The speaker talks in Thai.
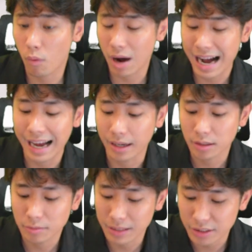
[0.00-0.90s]
เป็น x บวก
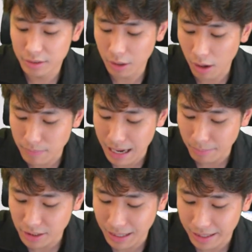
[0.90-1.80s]
y เป็นเท่า
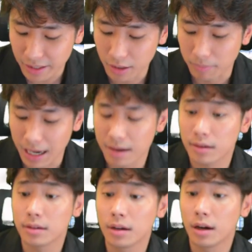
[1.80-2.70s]
กับแปดเป็นสมการที่หนึ่
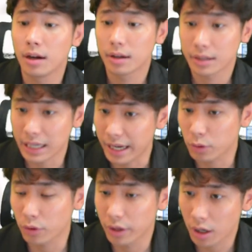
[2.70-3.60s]
งปะ
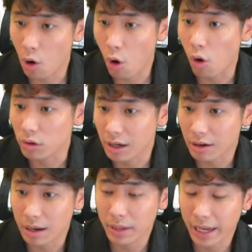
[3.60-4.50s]
ใช่หนึ่งห
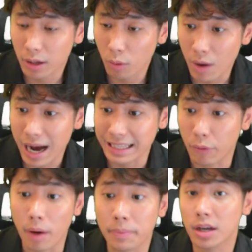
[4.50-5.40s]
กเท่ากับ x ลบ
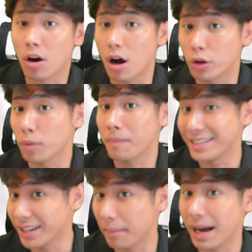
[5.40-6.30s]
y แต่ว่าพี่ขอ
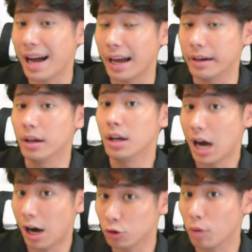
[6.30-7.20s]
เอาตัวแปรสลับข้างกั
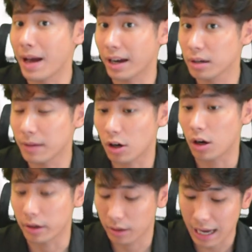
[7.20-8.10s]
นตัวแปร
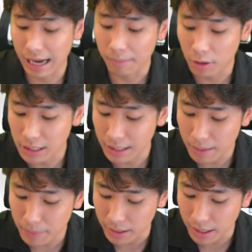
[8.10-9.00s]
ขึ้นมาก่อน อ่ะเพ
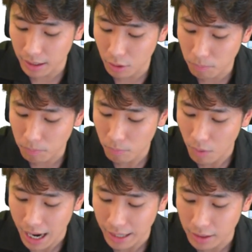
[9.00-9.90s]
ราะฉันได้เป็น x ล
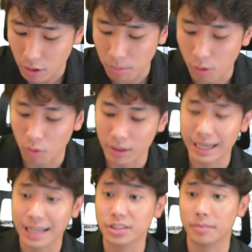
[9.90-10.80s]
บ y เท่ากับ
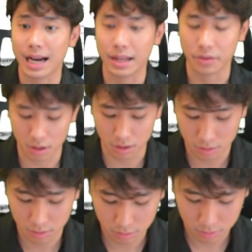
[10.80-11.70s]
หกและแก้สมการ
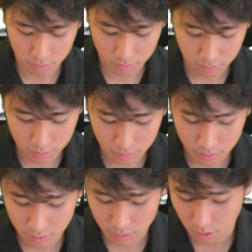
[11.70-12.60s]
ต่อ
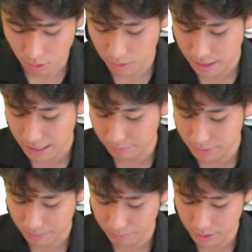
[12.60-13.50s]
โอเค
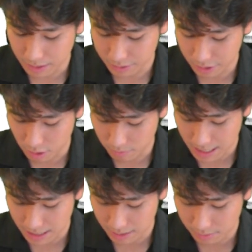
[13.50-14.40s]
ครับ จับหนึ่งกับ
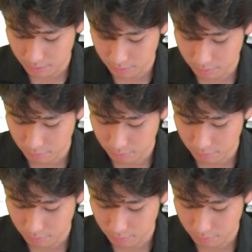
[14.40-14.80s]
สองมา